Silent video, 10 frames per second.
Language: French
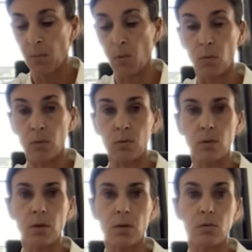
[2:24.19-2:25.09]
Bon,
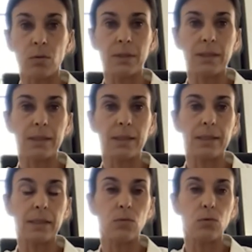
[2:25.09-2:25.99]
euh, donc,
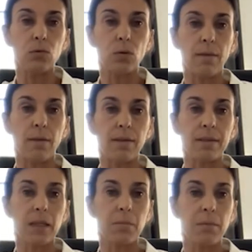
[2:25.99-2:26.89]
c'est toujours avec
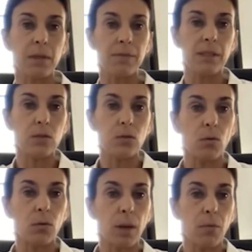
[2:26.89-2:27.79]
cette même définition
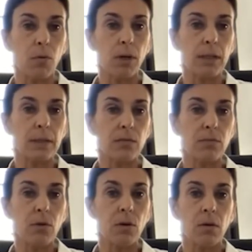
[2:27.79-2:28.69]
qu'on a
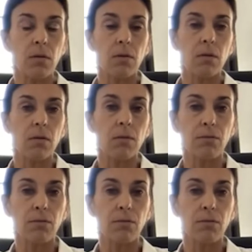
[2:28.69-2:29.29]
progressivement euh,